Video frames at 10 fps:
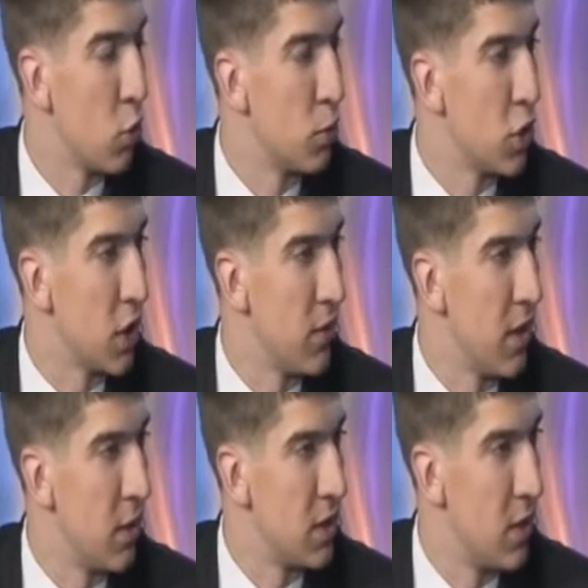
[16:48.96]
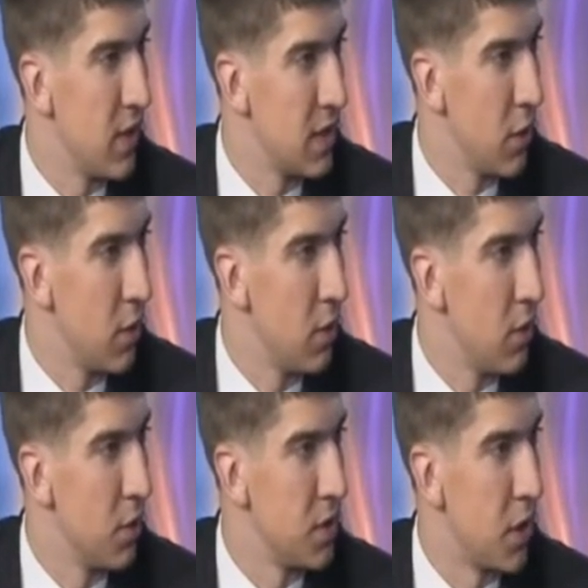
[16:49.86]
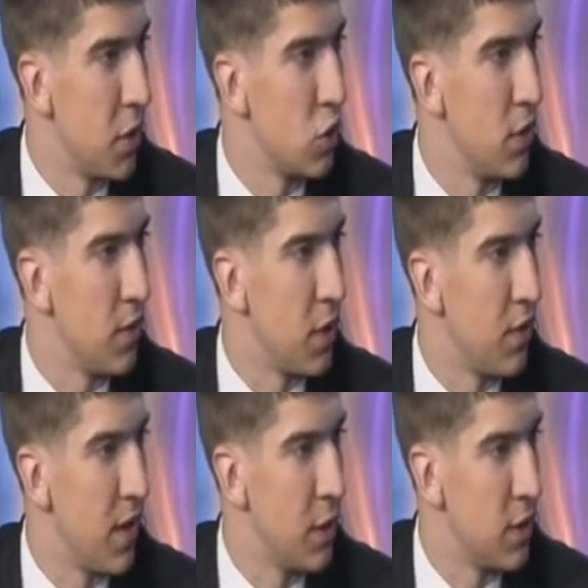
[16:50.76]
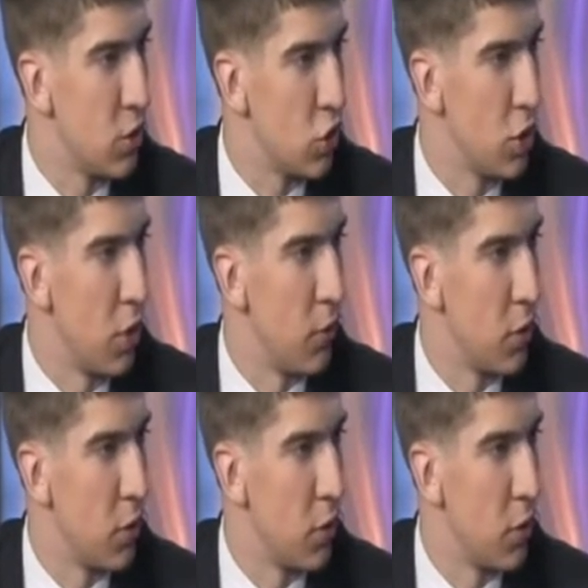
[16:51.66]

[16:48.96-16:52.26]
przegrywając 2-0, ostatecznie wygrywając 3-2.